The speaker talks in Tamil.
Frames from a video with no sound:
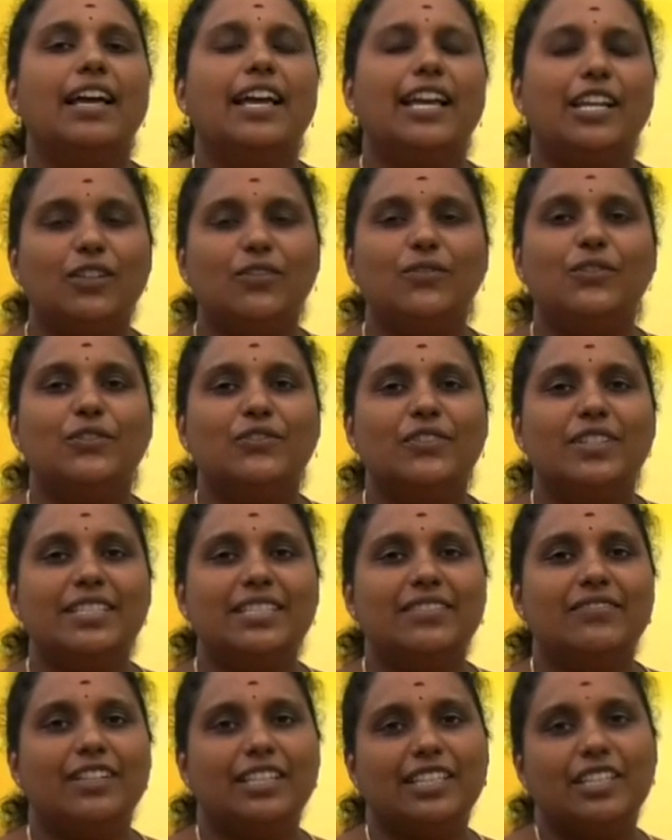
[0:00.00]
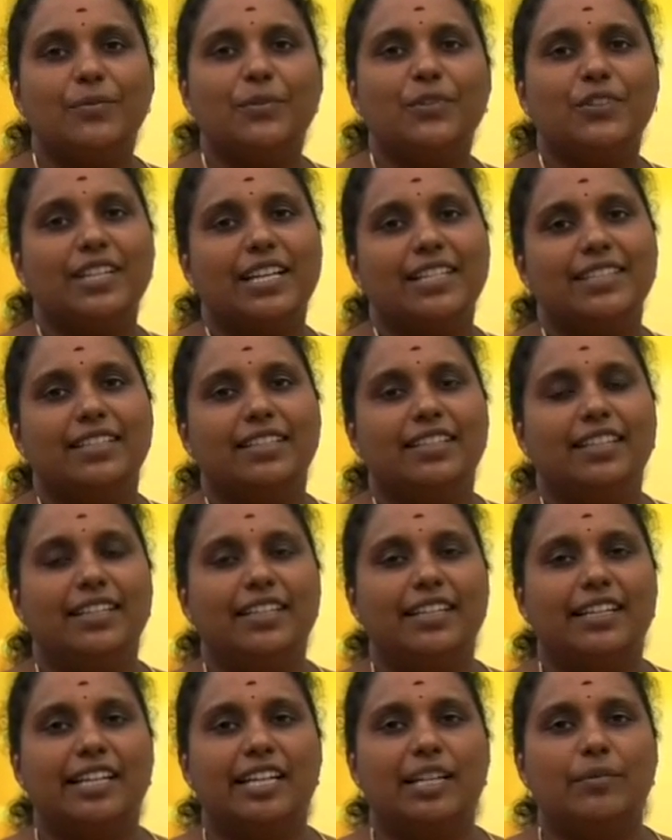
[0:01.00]
ஹலோ வியூவர்ஸ் வெல்கம் டு கிளாசிக்
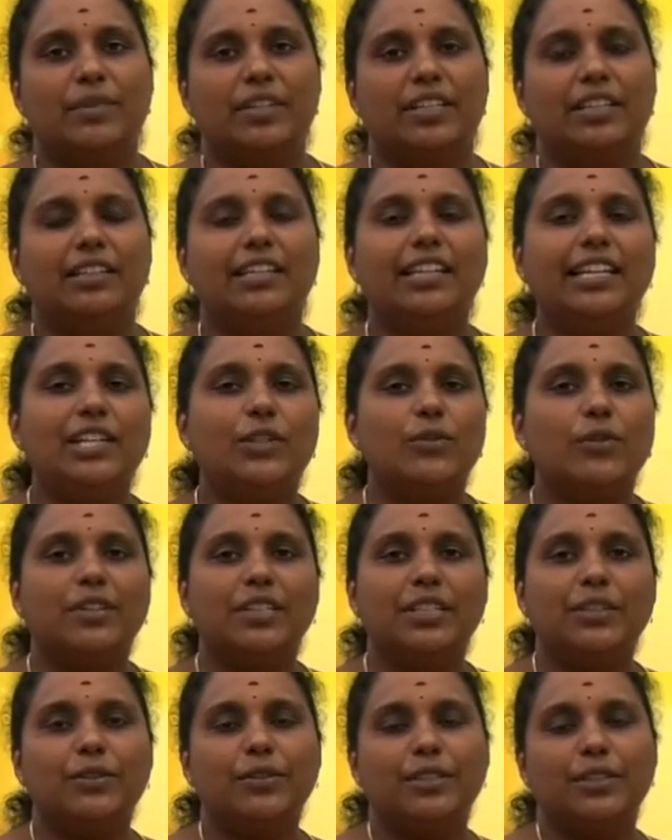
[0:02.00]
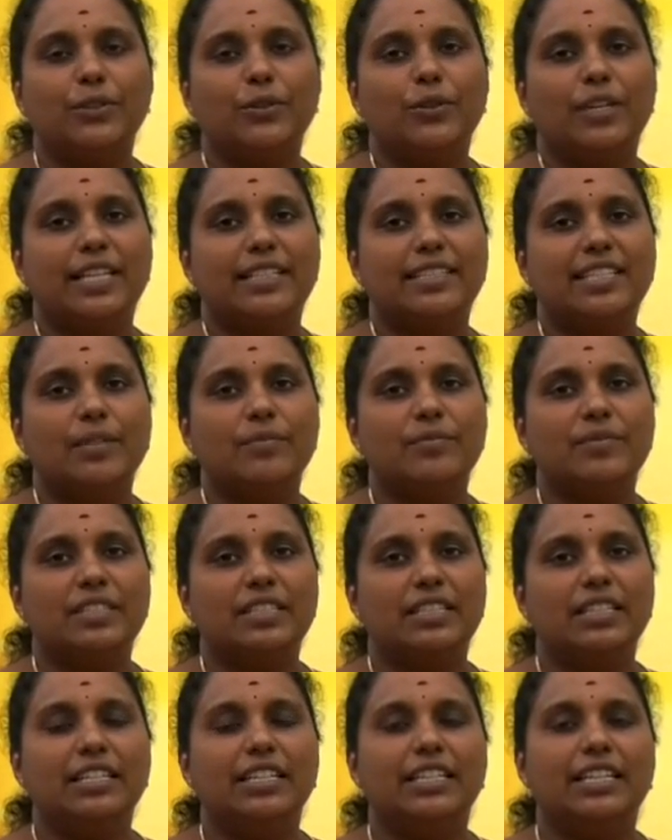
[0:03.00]
நீட் அகாடமி நீட் டுவெண்ட்டி டுவெண்ட்டி டூ
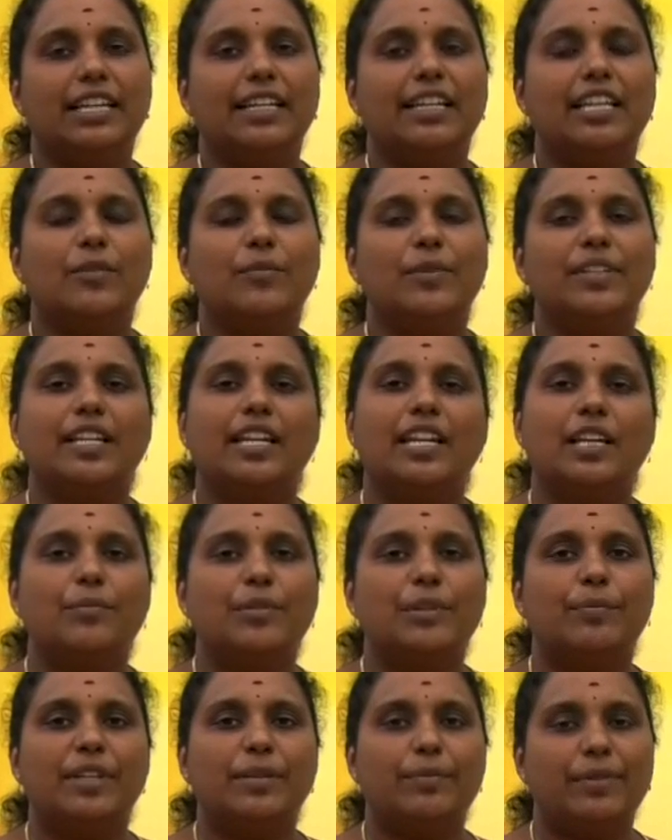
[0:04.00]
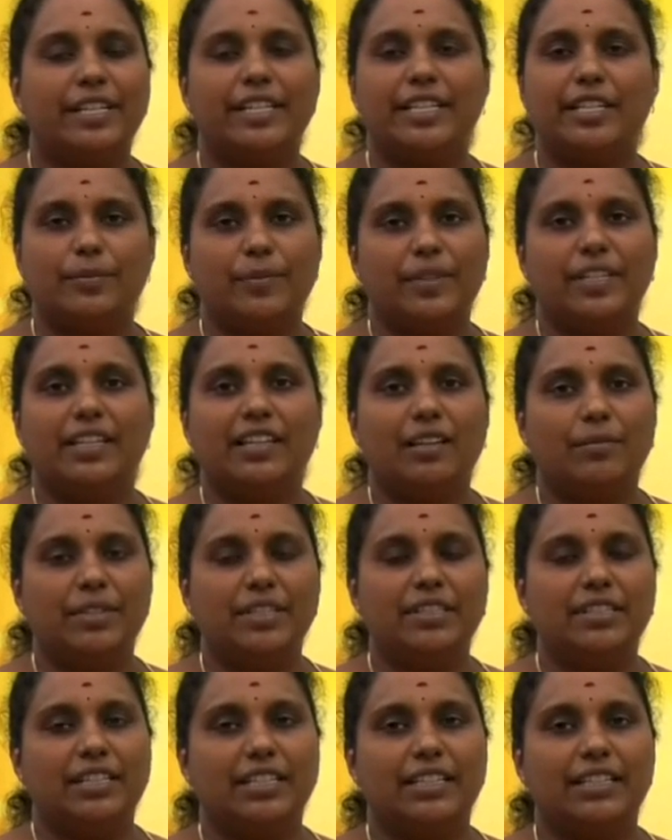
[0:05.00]
எக்ஸாம்ஸ்க்கு நீங்கள் எல்லாருமே நல்லா ப்ரிப்பேர் பண்ணிகிட்ருப்பீங்க
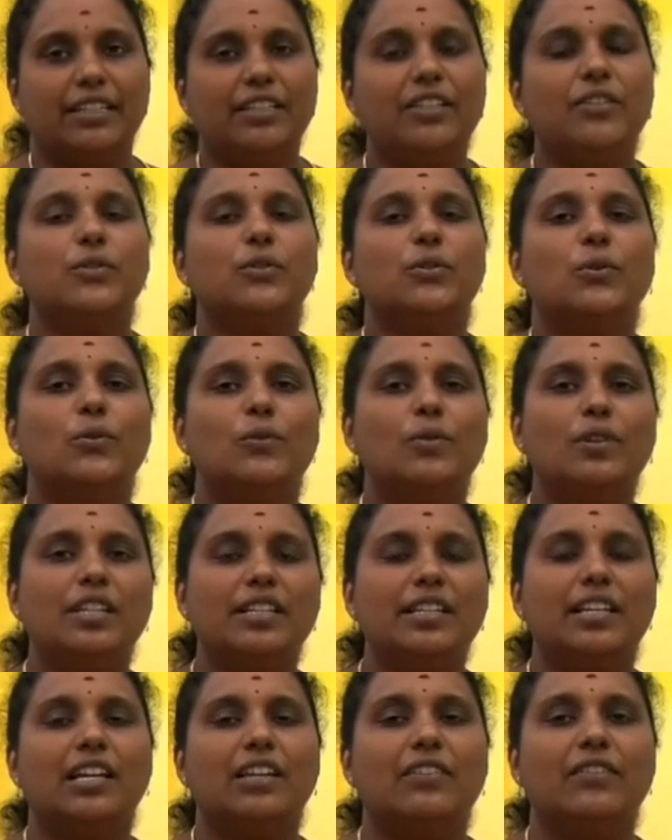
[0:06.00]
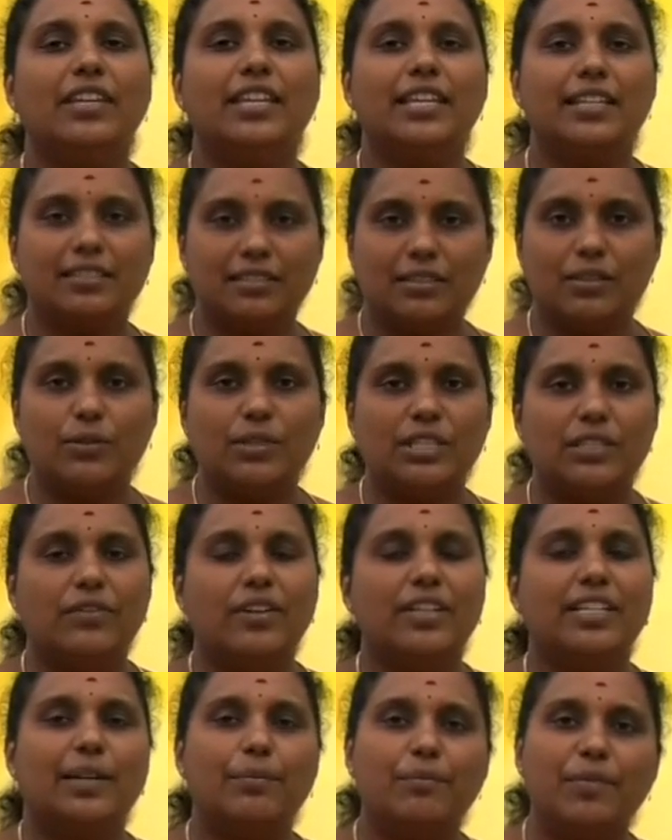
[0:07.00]
அப்படின்னு நினைக்கிறேன் ஸோ உங்களுக்காகவே
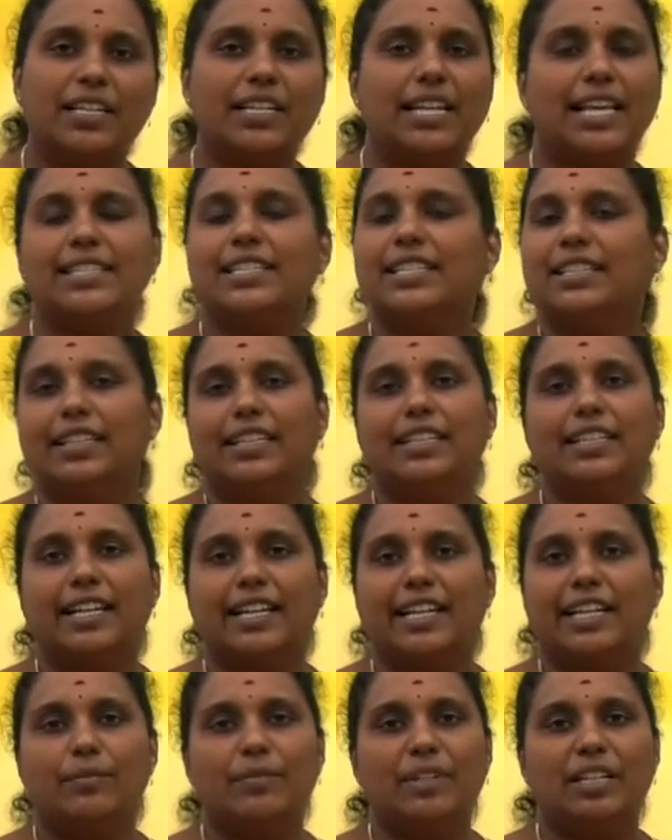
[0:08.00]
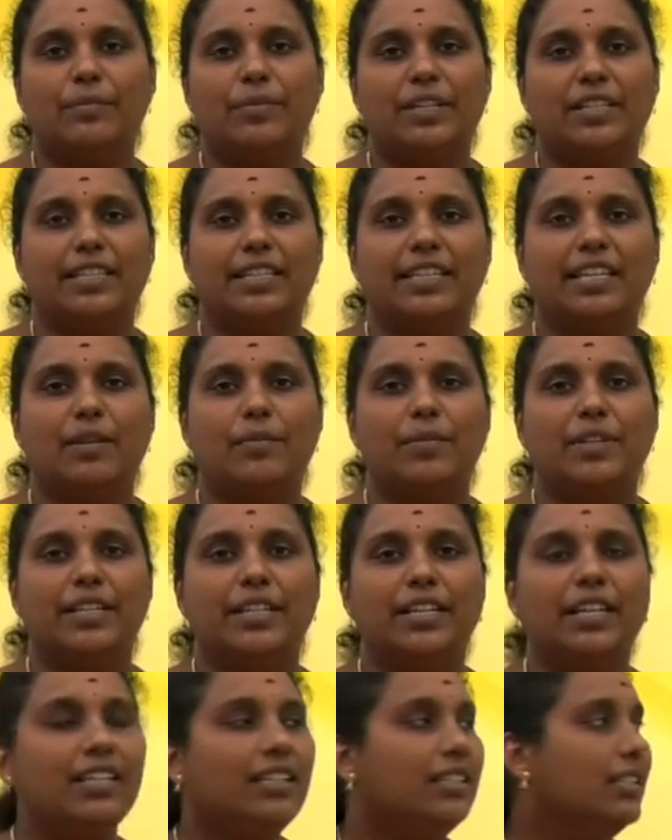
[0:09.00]
எக்ஸ்க்ளூசிவாக நம்ம கிளாசிக் நீட் அகாடமியில் பார்த்தீங்க
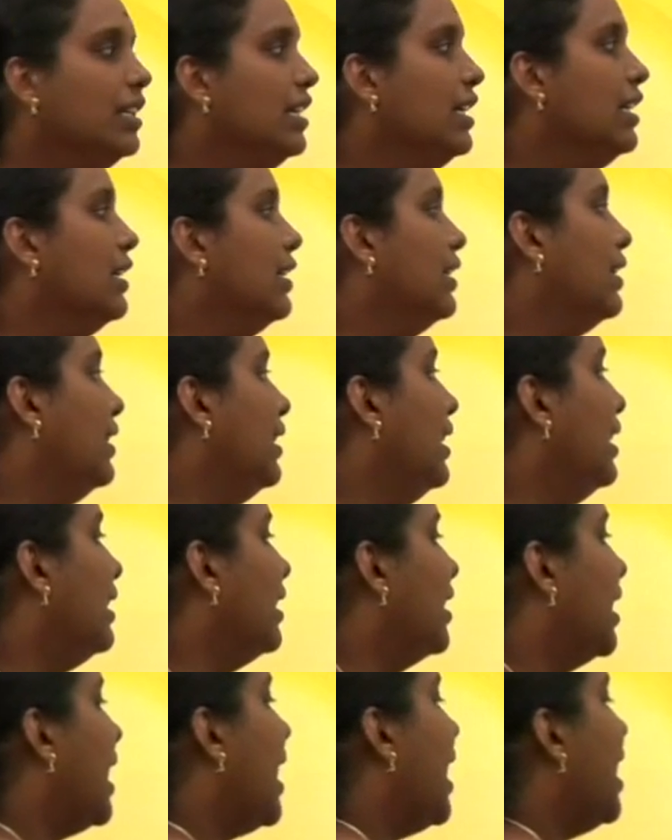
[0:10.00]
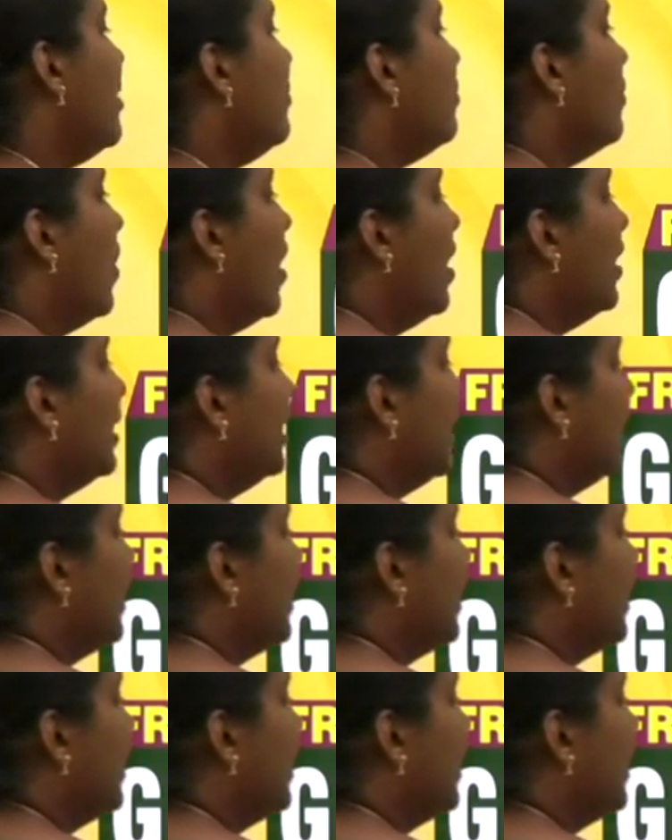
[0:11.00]
அப்படின்னா கிராண்ட் மார்க்